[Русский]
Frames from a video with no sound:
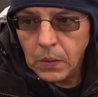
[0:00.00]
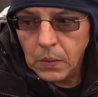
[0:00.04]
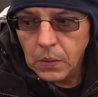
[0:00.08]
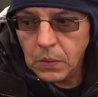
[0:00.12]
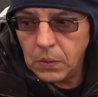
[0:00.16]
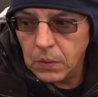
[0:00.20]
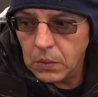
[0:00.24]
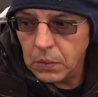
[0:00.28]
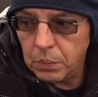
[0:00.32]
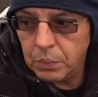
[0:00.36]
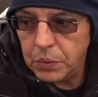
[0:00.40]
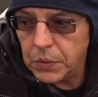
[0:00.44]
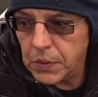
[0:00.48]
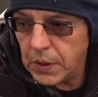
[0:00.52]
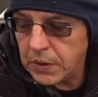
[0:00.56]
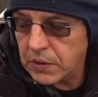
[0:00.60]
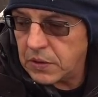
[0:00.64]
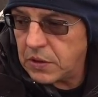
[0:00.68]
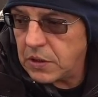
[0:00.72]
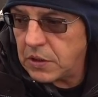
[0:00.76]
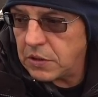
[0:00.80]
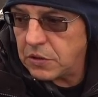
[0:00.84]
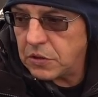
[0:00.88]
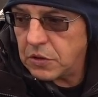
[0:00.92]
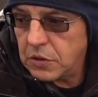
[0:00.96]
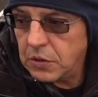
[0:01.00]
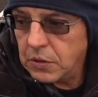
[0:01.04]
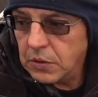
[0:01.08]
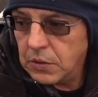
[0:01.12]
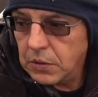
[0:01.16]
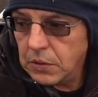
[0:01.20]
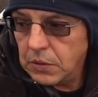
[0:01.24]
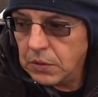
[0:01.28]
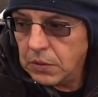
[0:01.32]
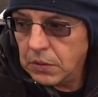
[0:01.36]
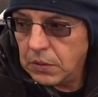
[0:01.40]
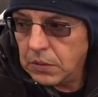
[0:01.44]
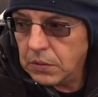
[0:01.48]
э, платить
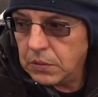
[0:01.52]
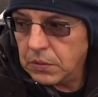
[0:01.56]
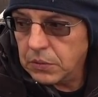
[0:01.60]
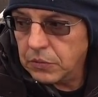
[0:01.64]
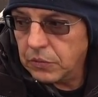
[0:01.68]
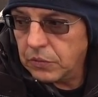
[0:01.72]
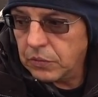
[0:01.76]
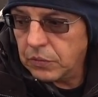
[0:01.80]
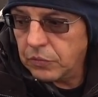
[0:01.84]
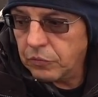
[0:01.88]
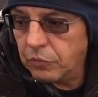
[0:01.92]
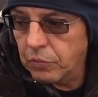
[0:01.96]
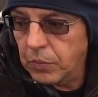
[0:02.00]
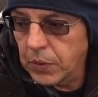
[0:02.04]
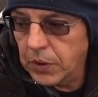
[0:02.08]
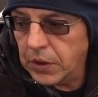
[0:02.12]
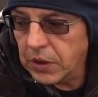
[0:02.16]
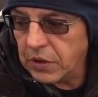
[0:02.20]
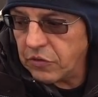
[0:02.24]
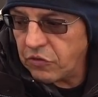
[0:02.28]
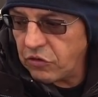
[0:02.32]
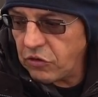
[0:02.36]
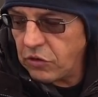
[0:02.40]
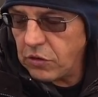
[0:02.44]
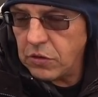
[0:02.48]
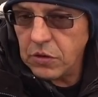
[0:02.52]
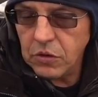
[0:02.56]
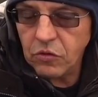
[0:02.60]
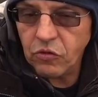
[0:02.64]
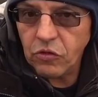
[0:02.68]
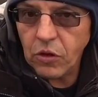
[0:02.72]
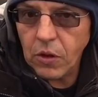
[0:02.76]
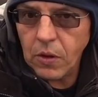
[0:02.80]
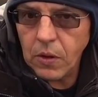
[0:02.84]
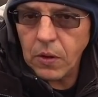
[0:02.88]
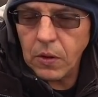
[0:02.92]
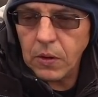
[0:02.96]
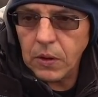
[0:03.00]
э, в магазине
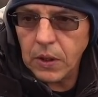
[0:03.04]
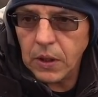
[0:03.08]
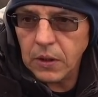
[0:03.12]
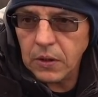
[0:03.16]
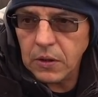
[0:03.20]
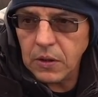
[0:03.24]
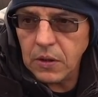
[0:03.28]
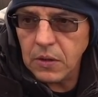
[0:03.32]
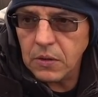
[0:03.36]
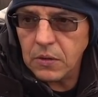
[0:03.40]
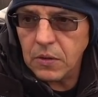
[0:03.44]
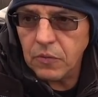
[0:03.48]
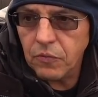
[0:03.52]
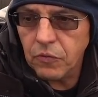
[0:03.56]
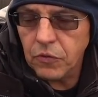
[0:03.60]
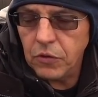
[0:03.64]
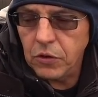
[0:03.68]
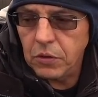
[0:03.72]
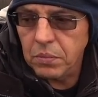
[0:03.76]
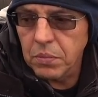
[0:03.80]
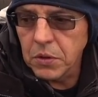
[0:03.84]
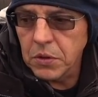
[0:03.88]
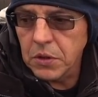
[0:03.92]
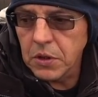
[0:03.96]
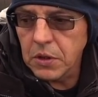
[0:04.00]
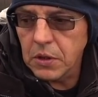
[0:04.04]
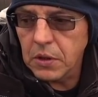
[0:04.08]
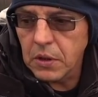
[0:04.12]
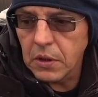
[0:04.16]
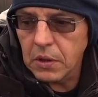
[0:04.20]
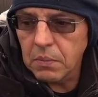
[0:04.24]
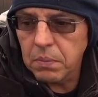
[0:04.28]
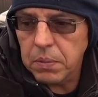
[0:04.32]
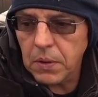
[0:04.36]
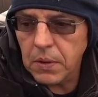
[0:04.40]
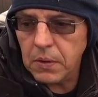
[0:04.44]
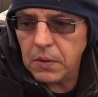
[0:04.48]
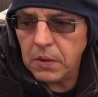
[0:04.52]
за какие-то фирменные
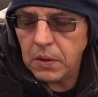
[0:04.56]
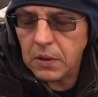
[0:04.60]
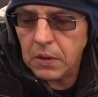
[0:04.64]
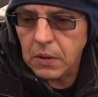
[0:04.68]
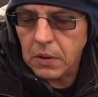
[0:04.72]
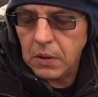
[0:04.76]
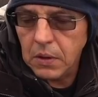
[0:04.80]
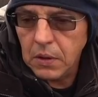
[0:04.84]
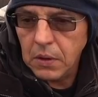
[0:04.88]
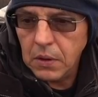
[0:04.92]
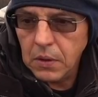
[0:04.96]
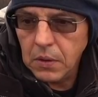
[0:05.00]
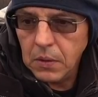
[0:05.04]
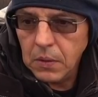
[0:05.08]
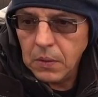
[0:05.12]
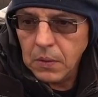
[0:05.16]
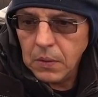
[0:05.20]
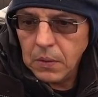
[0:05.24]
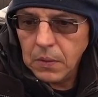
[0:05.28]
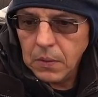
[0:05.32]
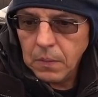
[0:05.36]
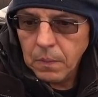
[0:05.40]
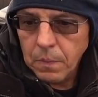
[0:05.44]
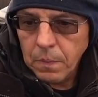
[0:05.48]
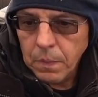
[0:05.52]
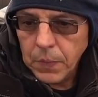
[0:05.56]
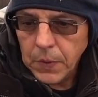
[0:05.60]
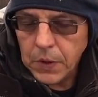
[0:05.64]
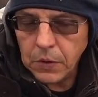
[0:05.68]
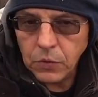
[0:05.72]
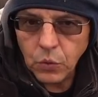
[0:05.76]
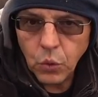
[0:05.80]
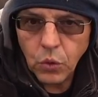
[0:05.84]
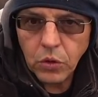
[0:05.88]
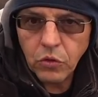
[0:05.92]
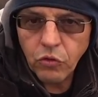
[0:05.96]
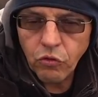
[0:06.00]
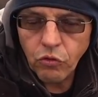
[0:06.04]
колебалки,
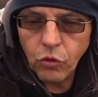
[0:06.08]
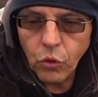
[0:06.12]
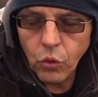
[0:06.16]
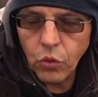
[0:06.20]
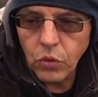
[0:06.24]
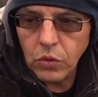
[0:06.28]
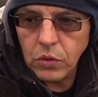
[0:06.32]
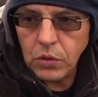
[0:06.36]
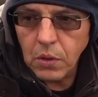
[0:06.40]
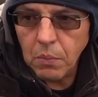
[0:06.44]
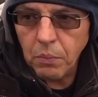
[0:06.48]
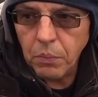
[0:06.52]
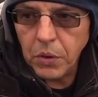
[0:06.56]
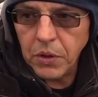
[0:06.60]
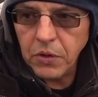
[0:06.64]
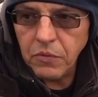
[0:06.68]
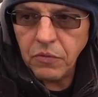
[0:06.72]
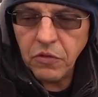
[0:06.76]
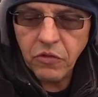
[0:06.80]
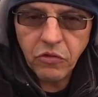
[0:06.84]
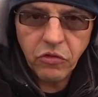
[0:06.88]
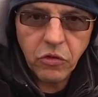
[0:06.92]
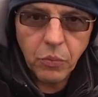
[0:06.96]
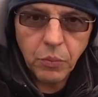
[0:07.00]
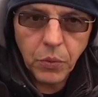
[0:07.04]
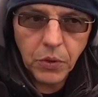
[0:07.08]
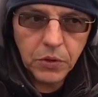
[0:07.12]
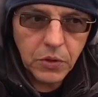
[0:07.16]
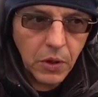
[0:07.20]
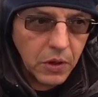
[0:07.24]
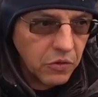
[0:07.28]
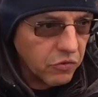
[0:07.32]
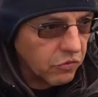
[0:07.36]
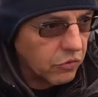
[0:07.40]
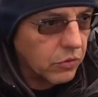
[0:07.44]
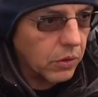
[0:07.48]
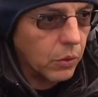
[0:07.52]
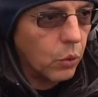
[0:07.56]
которые стоят там по 200, по
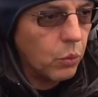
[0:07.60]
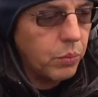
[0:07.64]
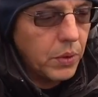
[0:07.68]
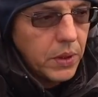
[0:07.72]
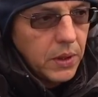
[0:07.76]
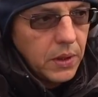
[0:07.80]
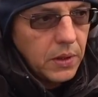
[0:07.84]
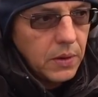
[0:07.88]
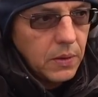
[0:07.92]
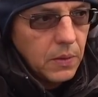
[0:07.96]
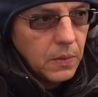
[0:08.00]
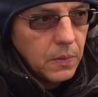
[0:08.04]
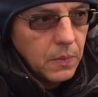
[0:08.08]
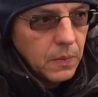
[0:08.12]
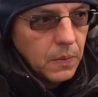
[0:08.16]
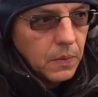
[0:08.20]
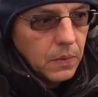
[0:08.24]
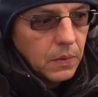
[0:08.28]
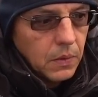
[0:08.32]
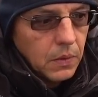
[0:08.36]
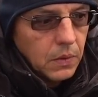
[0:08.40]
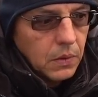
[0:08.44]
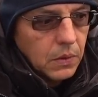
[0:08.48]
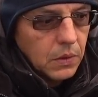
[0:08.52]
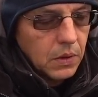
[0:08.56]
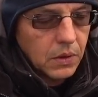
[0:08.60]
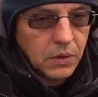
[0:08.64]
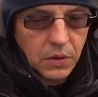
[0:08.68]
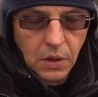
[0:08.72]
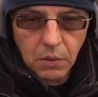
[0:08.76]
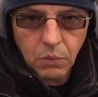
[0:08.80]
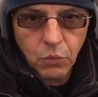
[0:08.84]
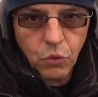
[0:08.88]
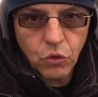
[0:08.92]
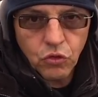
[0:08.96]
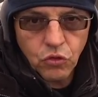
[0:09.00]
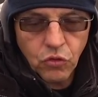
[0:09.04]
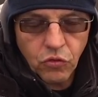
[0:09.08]
300 рублей,
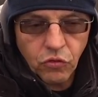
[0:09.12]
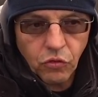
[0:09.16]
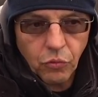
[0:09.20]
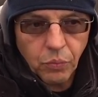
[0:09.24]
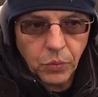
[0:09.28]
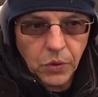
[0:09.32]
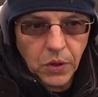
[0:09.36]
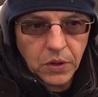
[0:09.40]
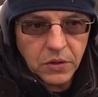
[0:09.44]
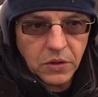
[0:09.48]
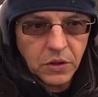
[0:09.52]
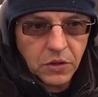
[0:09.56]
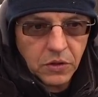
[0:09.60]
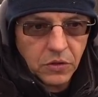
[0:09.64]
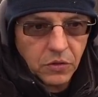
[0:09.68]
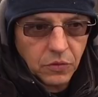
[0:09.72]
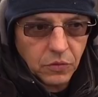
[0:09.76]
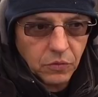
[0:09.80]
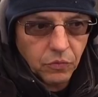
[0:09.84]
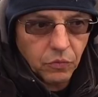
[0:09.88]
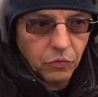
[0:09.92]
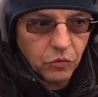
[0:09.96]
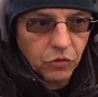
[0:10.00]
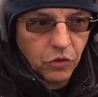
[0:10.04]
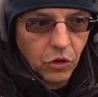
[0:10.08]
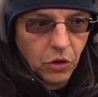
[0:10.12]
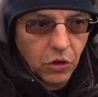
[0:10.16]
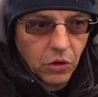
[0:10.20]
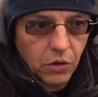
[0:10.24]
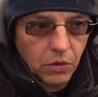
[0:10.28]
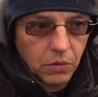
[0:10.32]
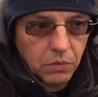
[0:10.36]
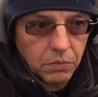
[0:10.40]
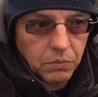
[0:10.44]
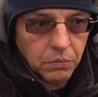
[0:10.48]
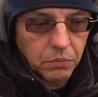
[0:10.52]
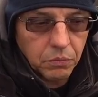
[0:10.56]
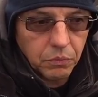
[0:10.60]
когда можно заплатить
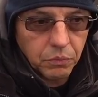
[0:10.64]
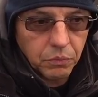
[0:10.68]
за